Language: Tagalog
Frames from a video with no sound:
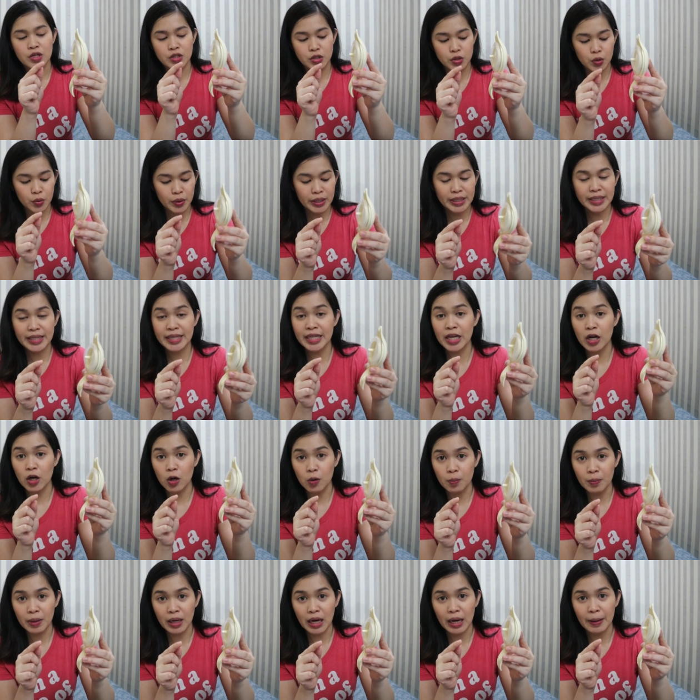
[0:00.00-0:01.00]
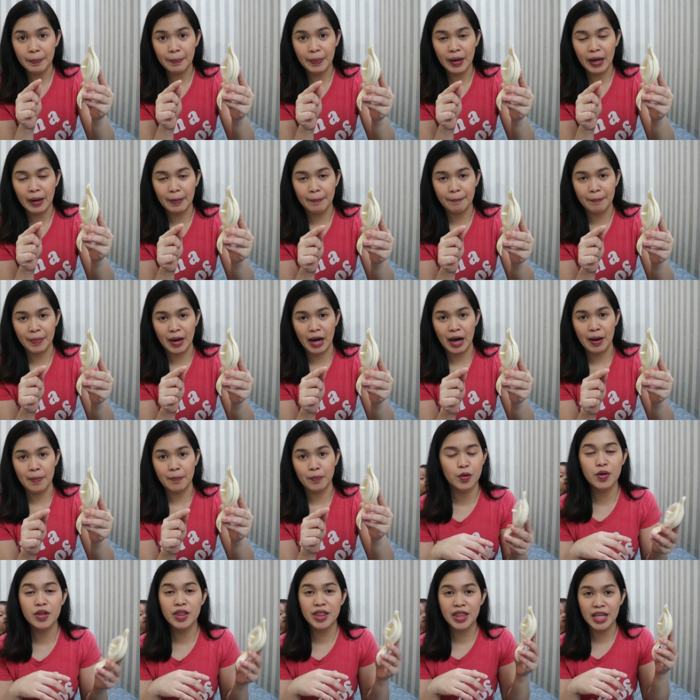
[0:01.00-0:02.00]
So, hindi ako
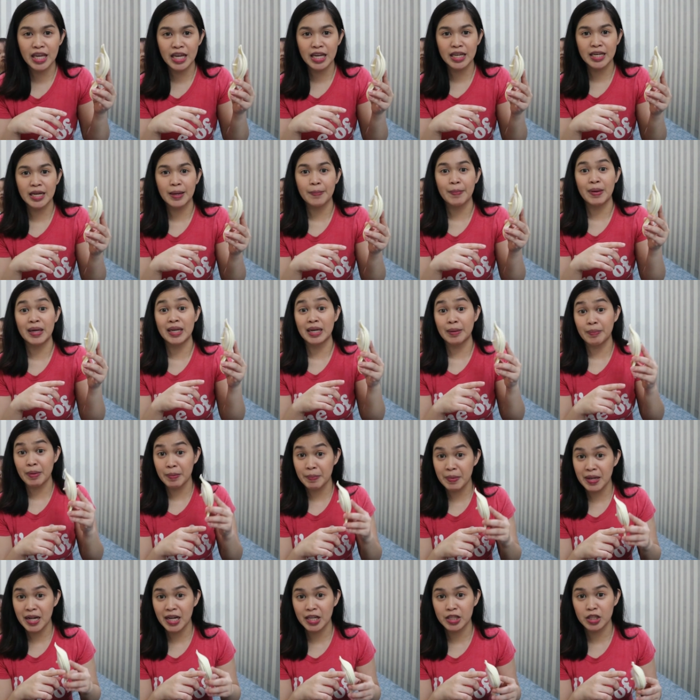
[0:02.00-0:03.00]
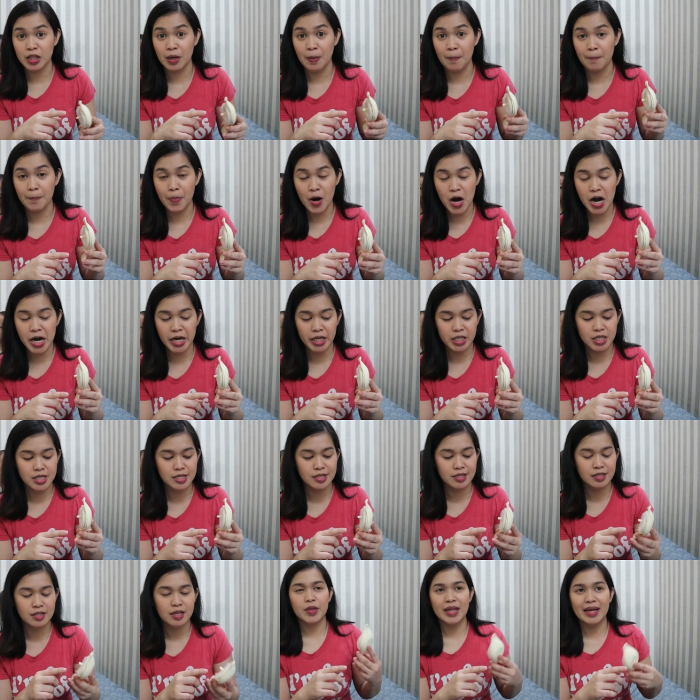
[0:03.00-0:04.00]
makapag-pump. Good thing na may nabibilhan ng
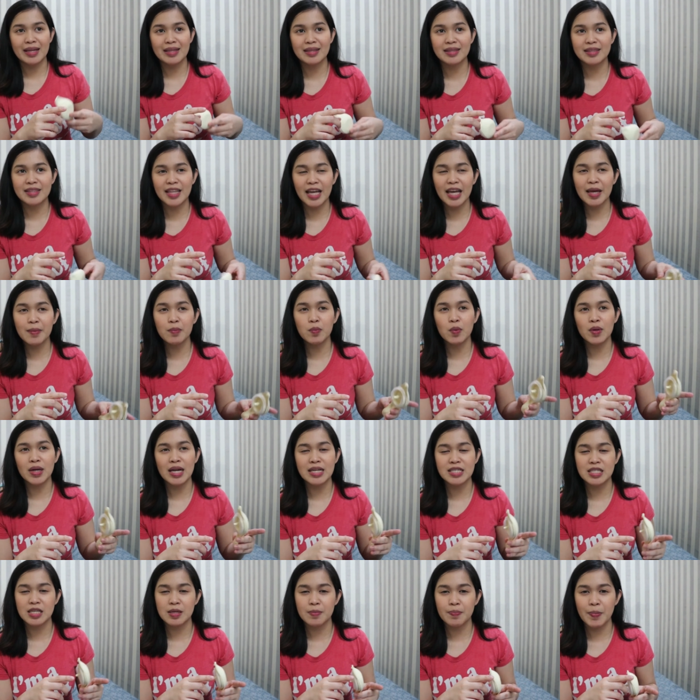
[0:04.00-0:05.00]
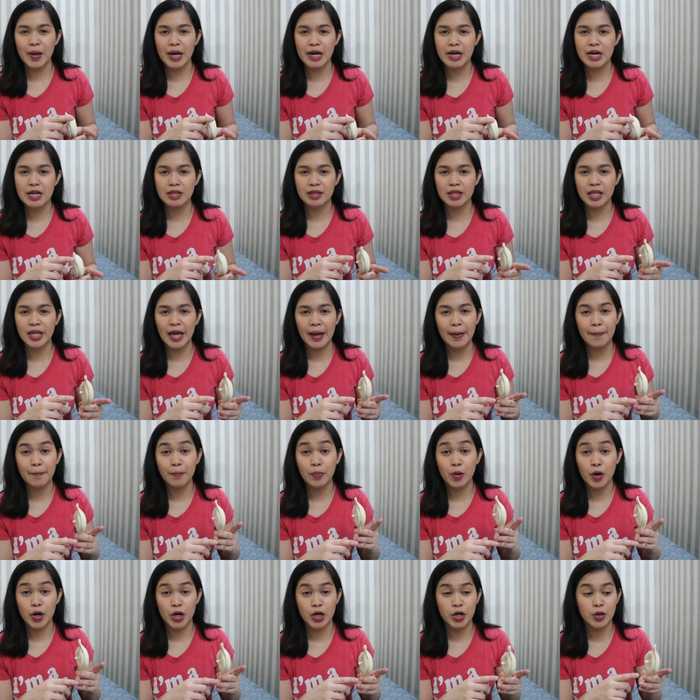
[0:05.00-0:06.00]
parts. That time wala si Parenting
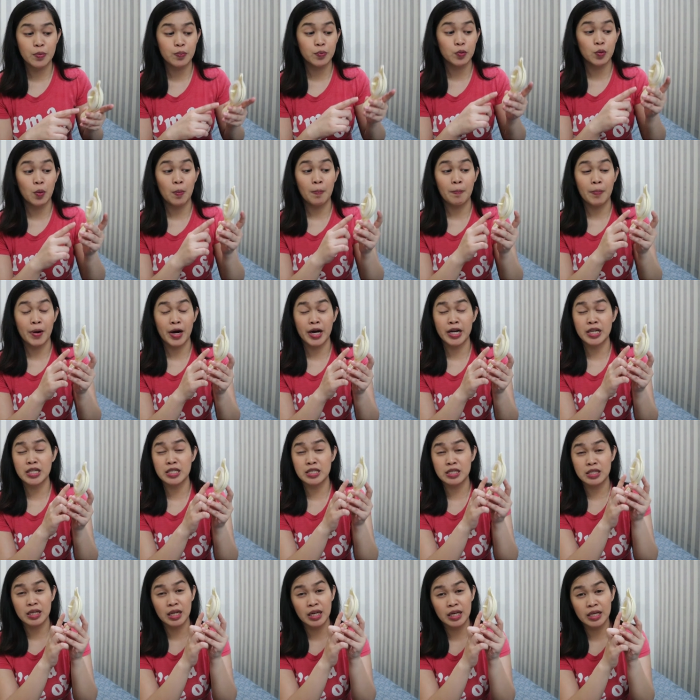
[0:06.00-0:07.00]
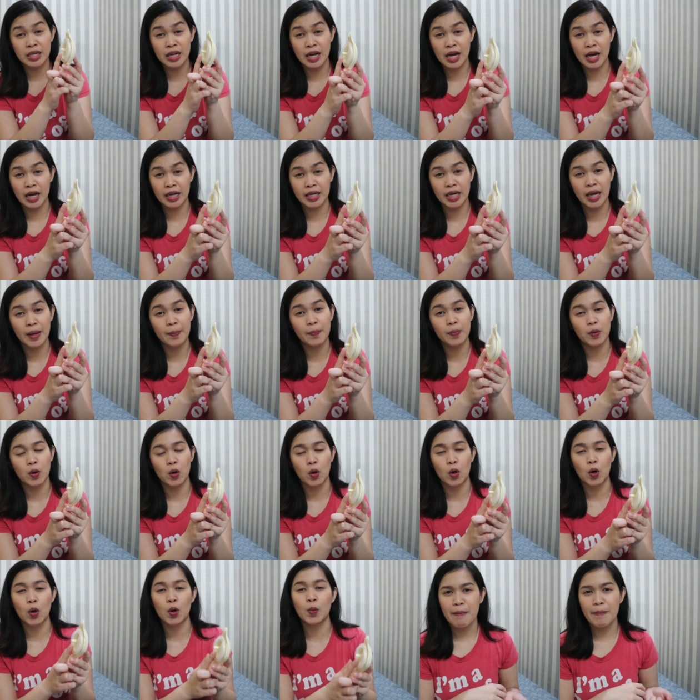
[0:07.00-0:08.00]
Emporium nung parts na hinahanap
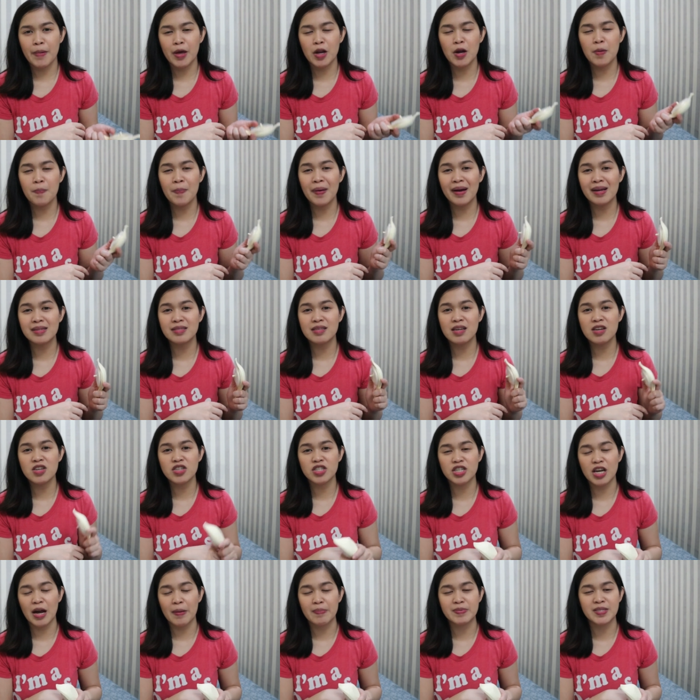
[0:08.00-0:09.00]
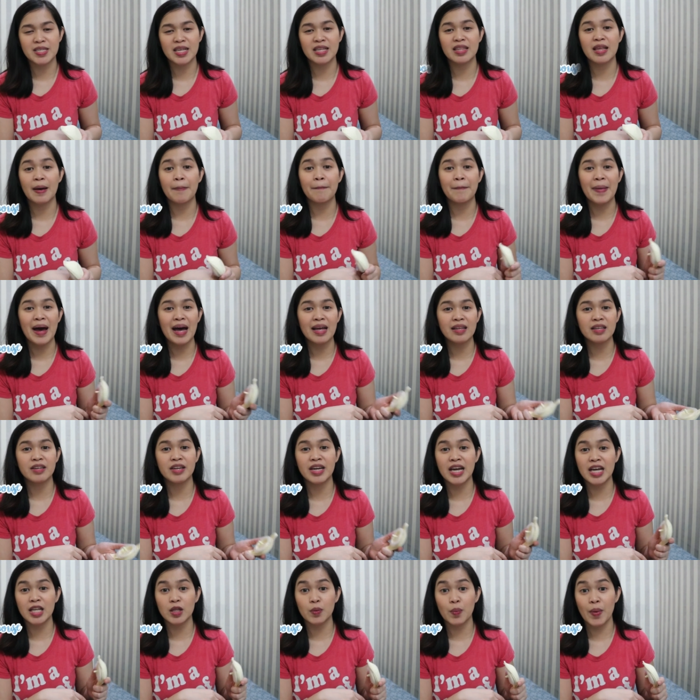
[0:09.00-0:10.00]
ko. Meron pang isang shop, si The
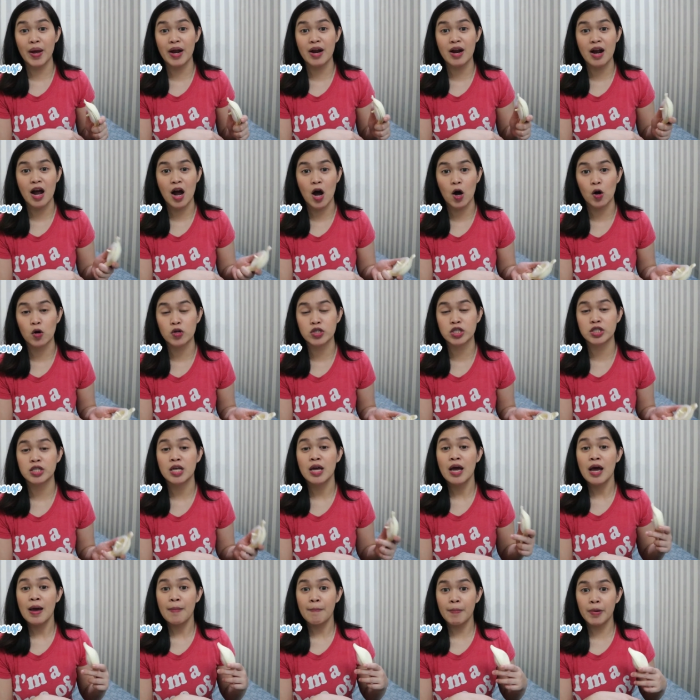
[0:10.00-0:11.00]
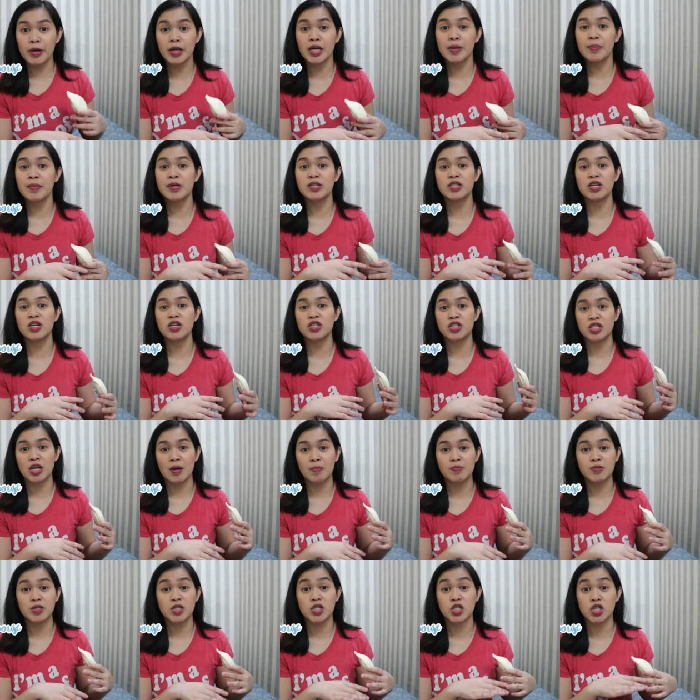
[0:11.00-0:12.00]
Pat Gate Warehouse. Meron naman siyang
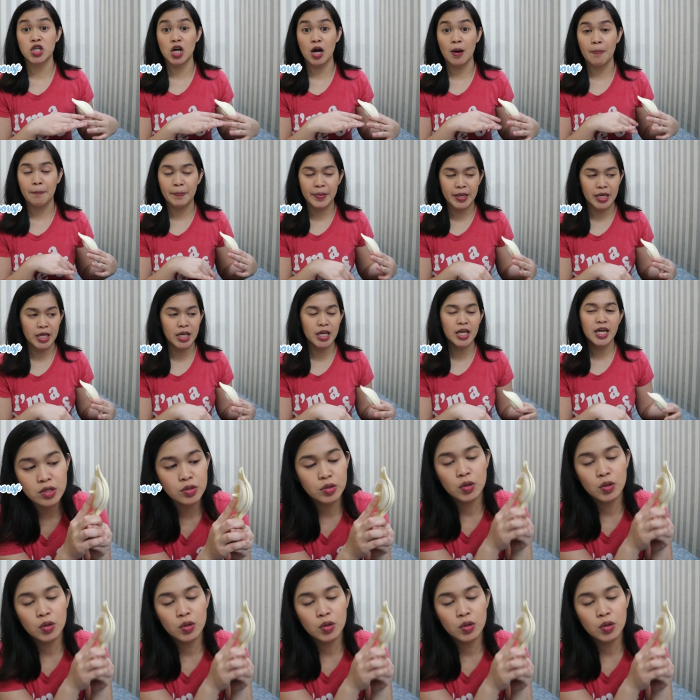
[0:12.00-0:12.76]
shop sa Shopee.